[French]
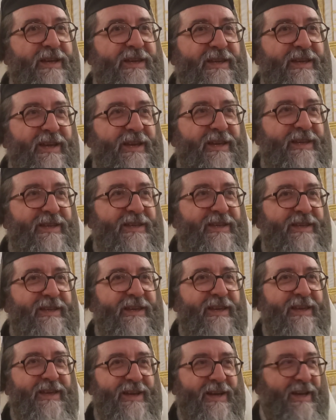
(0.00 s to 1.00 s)

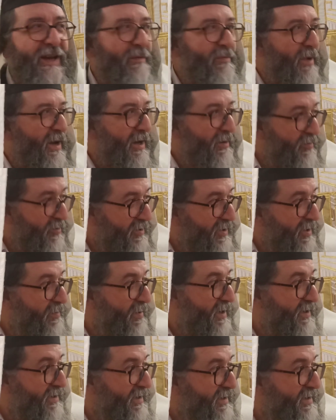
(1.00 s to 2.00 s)
il, réapparaît, puisque la
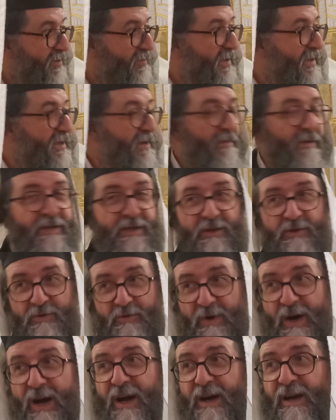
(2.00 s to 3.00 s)
paracha de semaine, c'est la paracha de
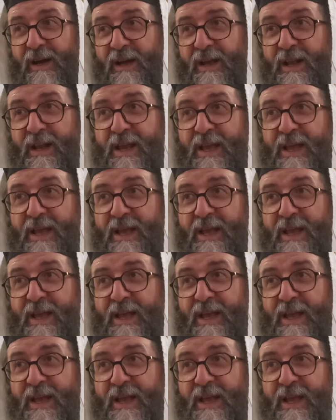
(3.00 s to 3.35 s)
Noir.